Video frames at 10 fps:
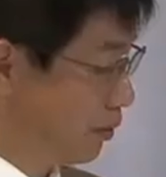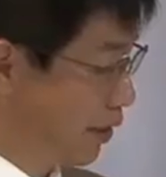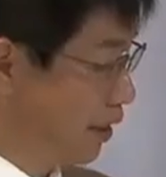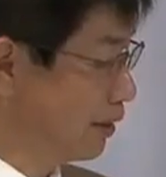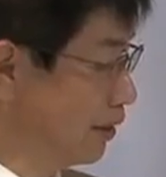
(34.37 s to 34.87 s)
こ
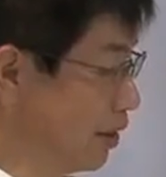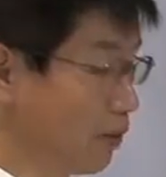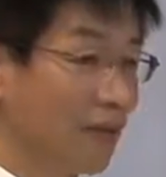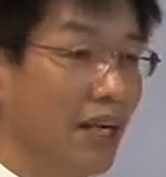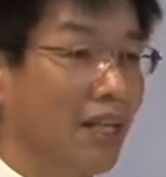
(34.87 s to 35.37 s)
の
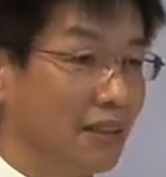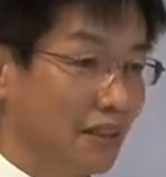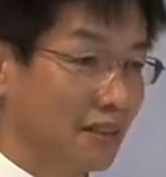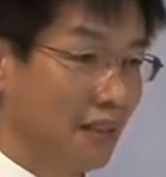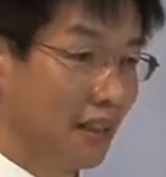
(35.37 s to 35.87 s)
エンジンルームの中にで
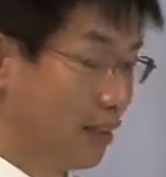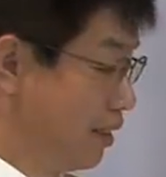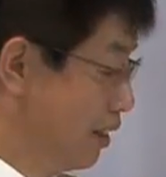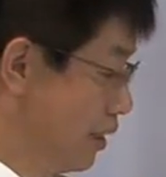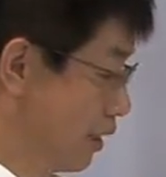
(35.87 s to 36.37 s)
すね、
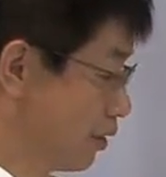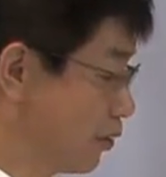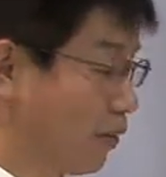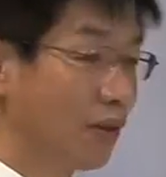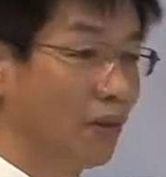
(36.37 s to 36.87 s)
えー、駆
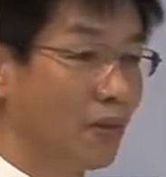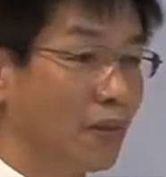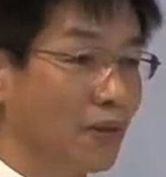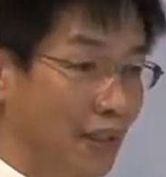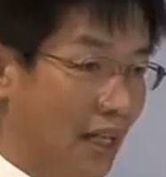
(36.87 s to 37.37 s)
動用の
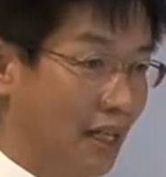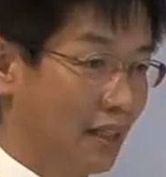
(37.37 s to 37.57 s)
モーター